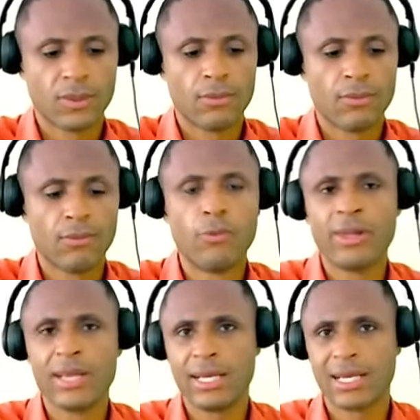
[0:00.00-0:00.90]
muy
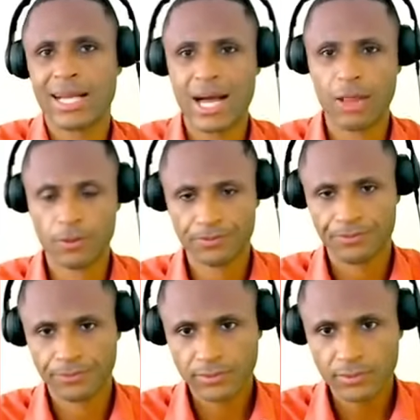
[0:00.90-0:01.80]
delicados
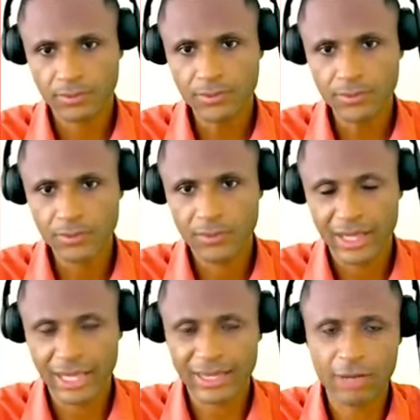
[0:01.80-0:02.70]

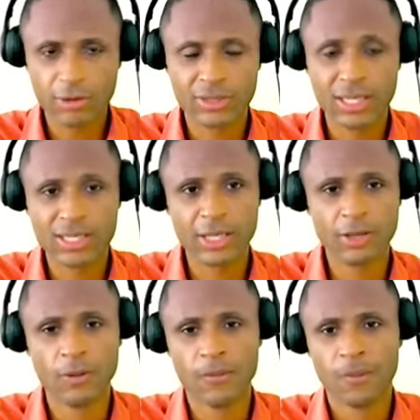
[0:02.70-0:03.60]
que está
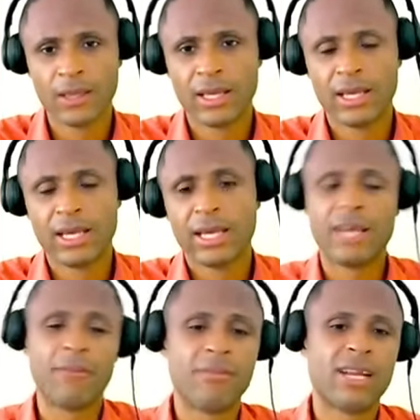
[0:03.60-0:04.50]
aconteciendo
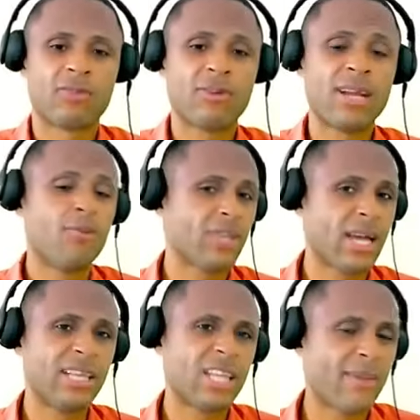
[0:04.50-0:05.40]
en Venezuela mucha
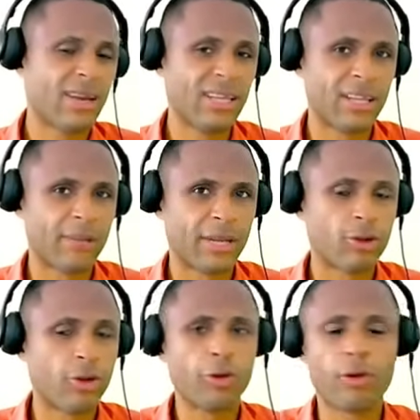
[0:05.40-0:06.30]
gente
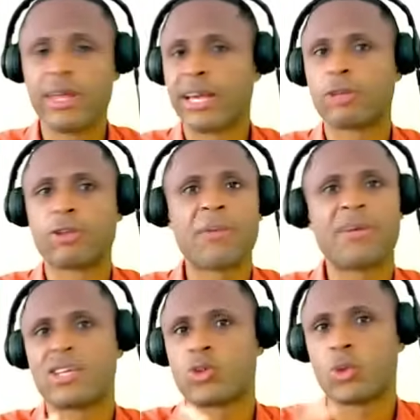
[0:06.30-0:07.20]
malinterpretó. Yo no dije que toda
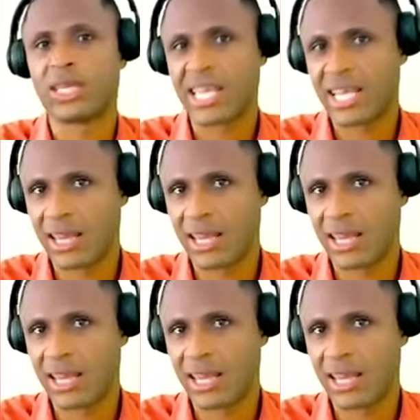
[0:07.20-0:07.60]
Venezuela está llena de